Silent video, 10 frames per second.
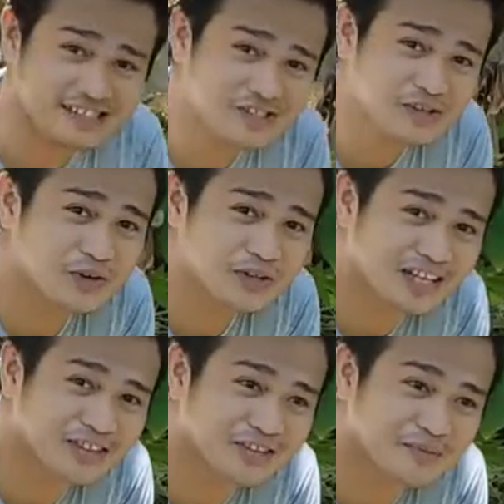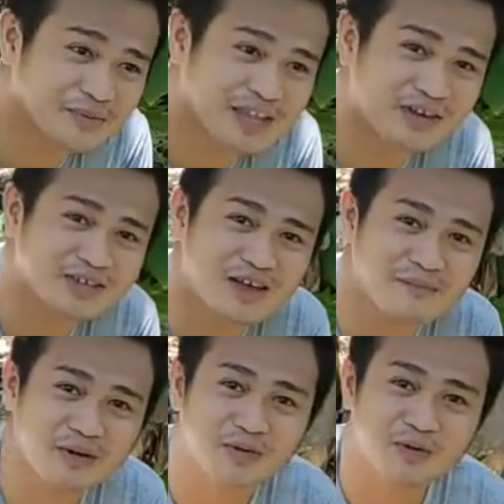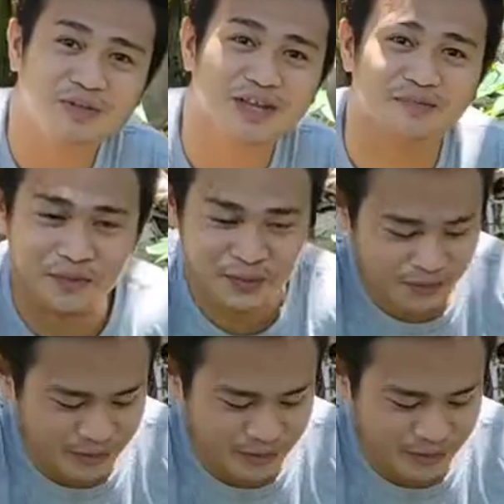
So, nandito na po tayo sa pagkukunan po